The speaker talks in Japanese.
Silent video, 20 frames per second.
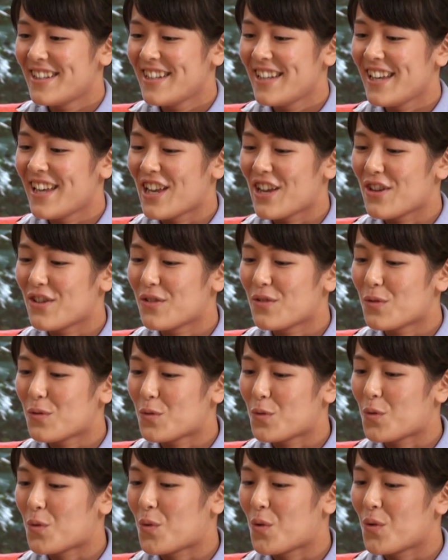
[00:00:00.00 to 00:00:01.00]
なり
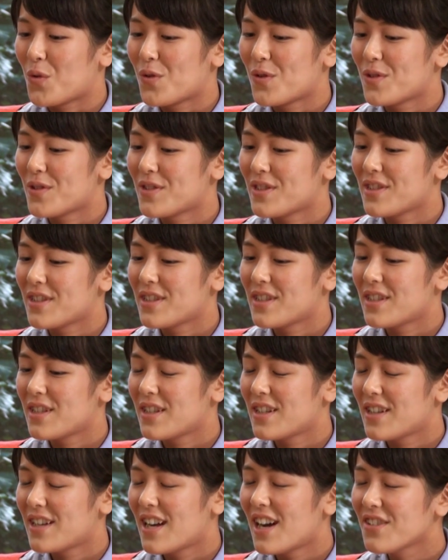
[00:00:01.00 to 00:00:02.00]
この
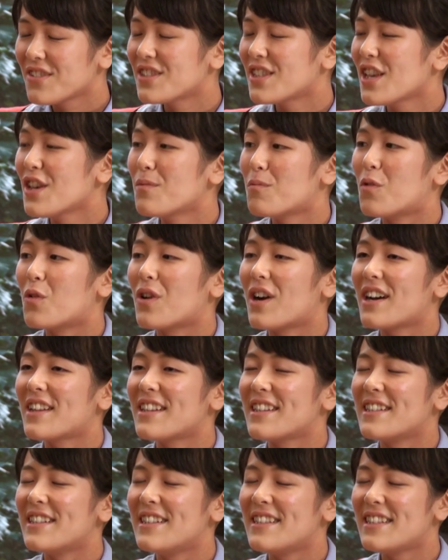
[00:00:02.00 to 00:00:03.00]
学生もか
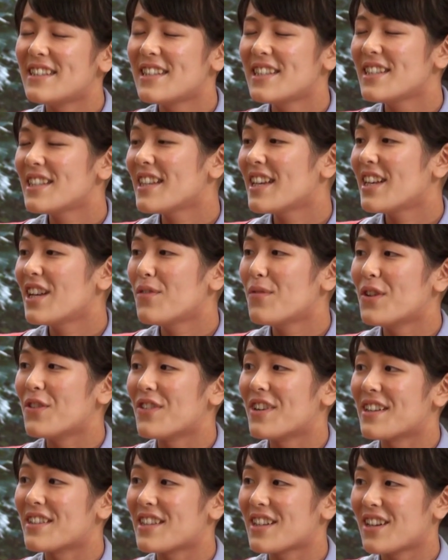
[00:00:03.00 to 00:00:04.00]
なり知識
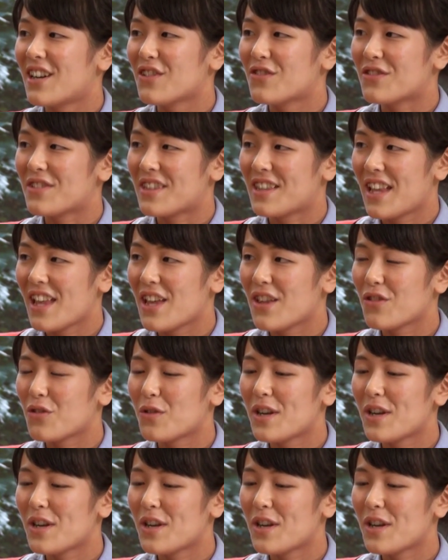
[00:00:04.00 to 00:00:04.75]
レベルが高くて、